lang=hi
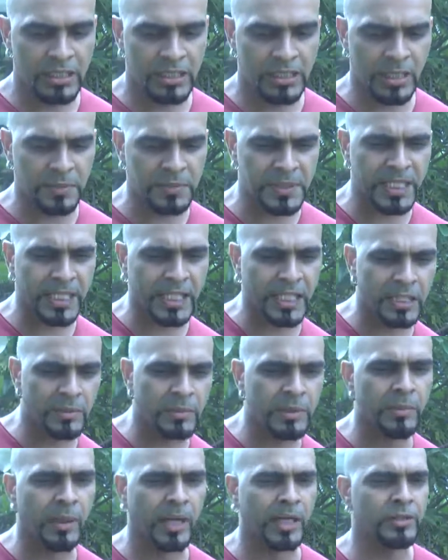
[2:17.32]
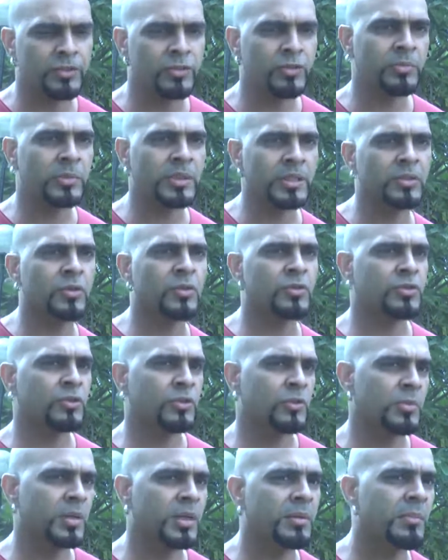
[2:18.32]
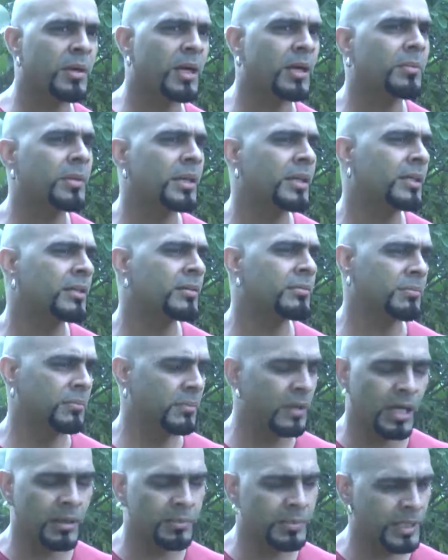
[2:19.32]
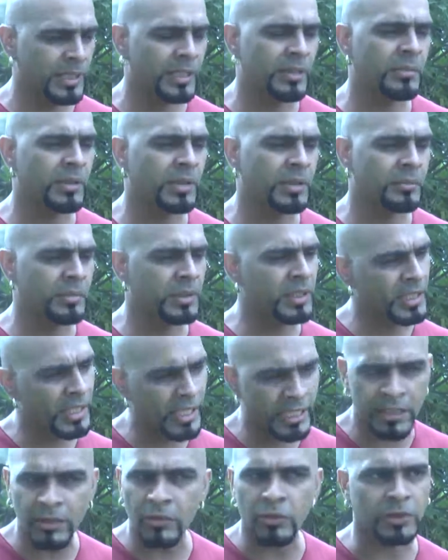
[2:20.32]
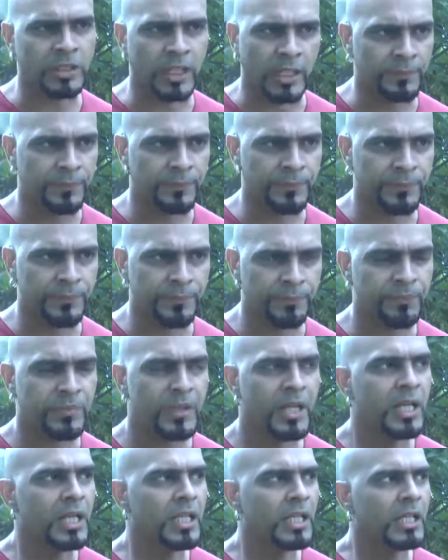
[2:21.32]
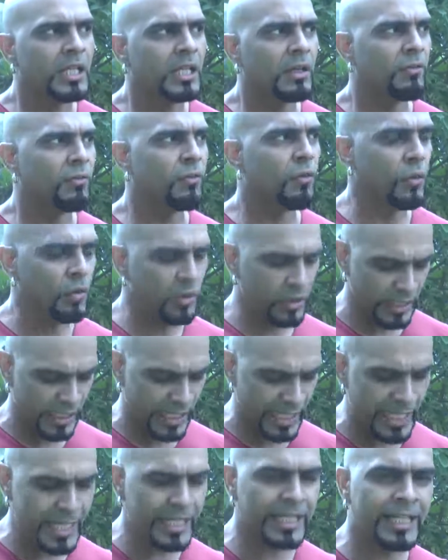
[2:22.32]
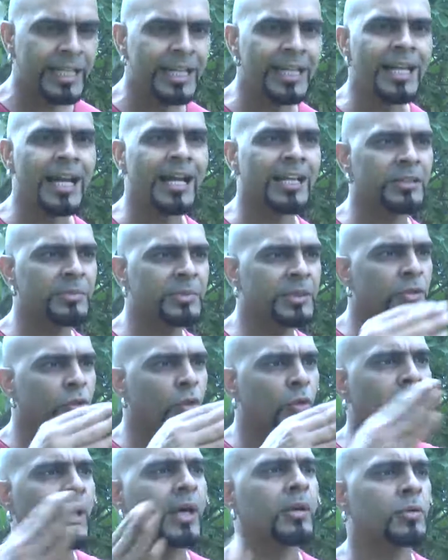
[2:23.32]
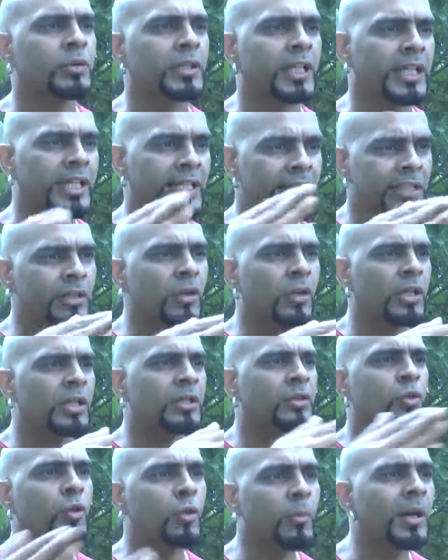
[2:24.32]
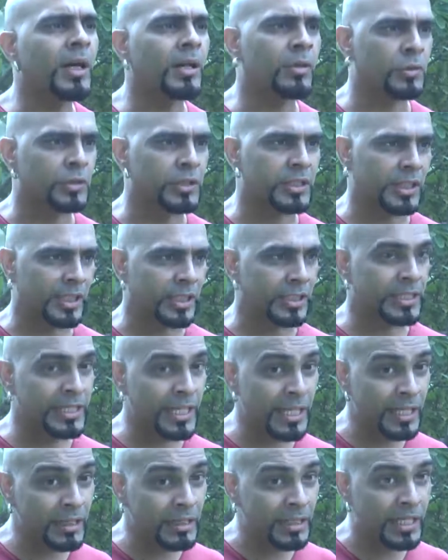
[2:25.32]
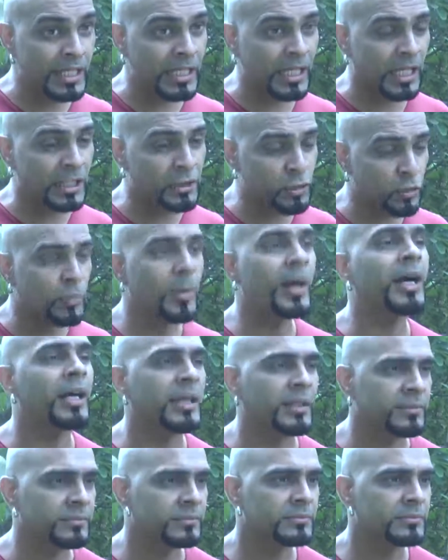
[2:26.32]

सबसे करीबी भाइयों में दोस्तों में माँ बहन माँ बेटी में भी नहीं होता वो एक ही आदमी दो बार होता है एक ही औरत दो बार होती है ये एक अजूबा है